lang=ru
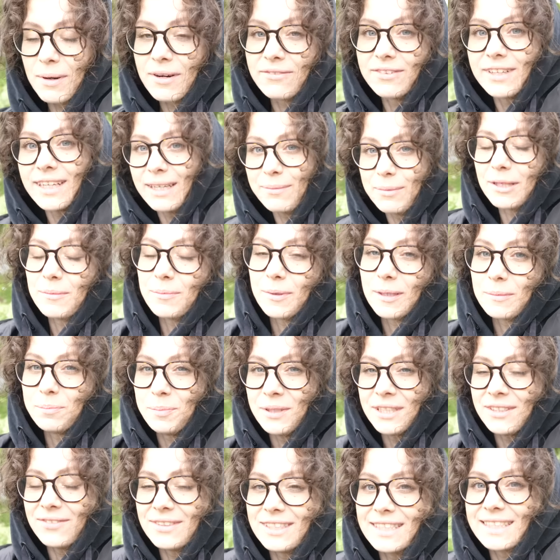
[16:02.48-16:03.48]
А вы, ребят,
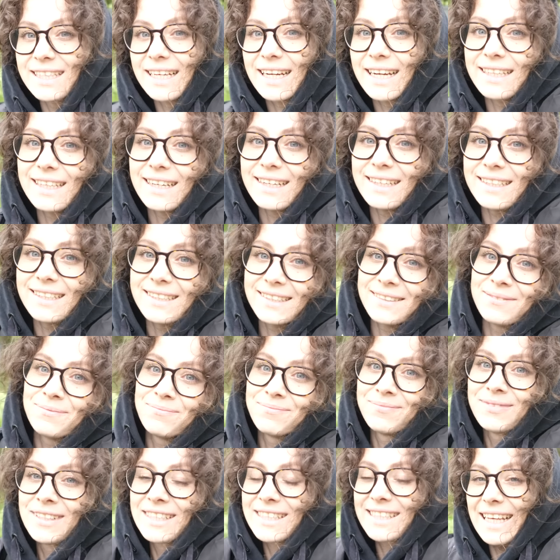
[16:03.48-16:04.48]
подписывайтесь на канал,
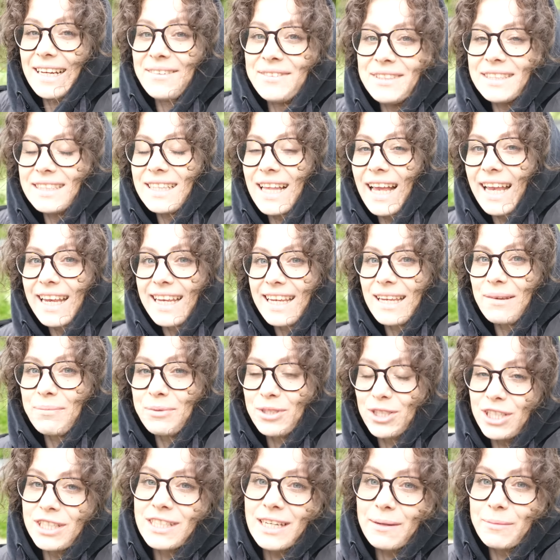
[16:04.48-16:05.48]
ставьте лайки,
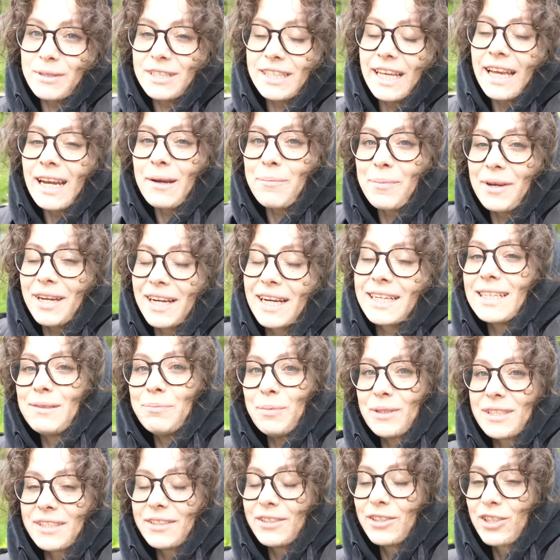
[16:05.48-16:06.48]
пишите комментарии, переходите
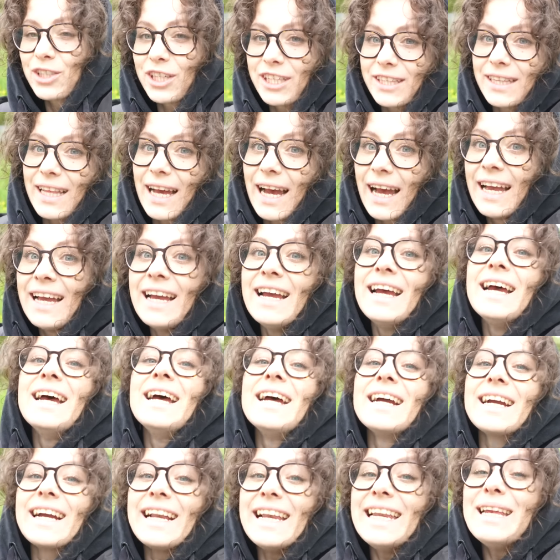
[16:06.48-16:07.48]
по ссылочке на
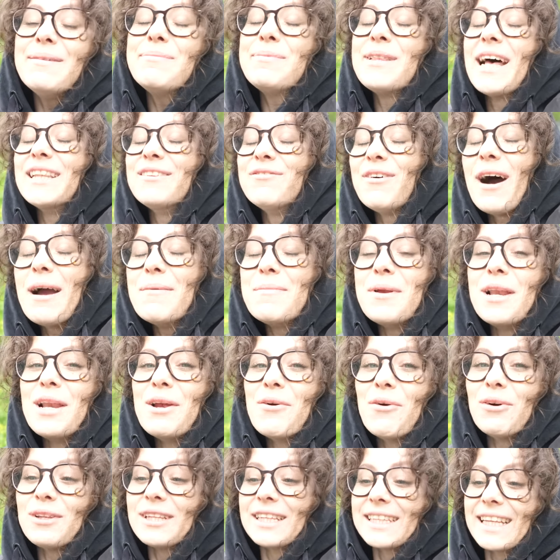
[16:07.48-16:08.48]
клип на 2
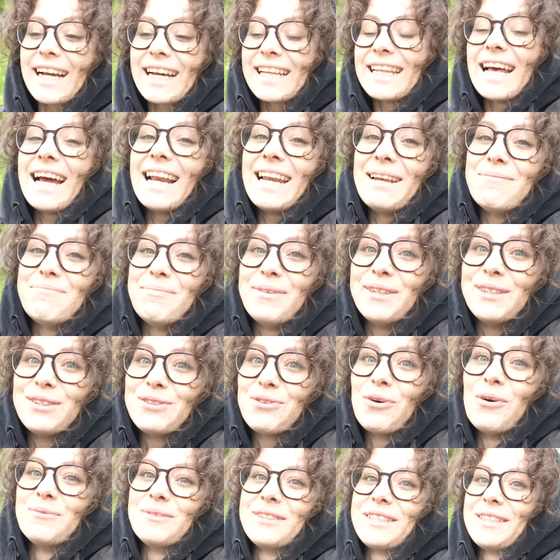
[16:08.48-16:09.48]
миллиона на канале
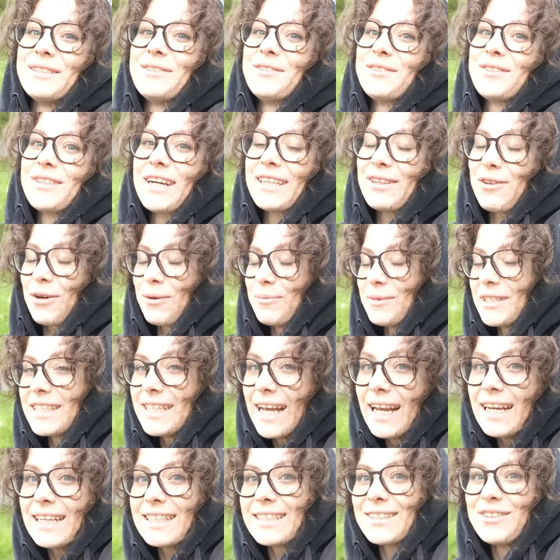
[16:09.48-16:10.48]
питомцев, который мы
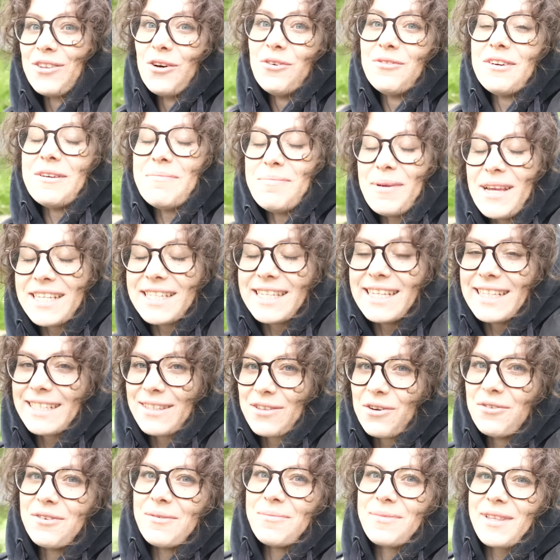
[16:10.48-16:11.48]
сняли с новой песней, с
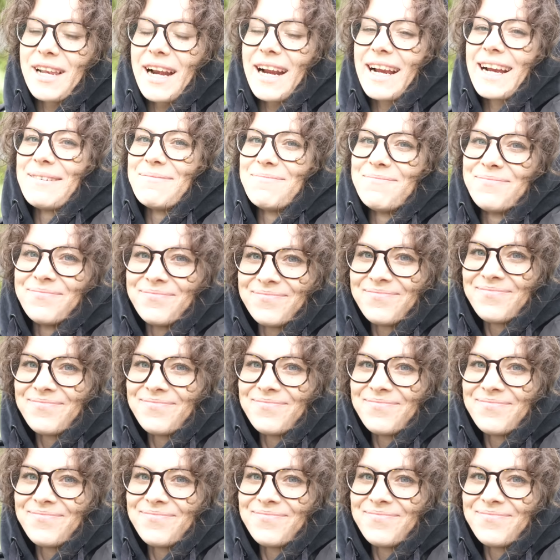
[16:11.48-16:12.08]
новым треком.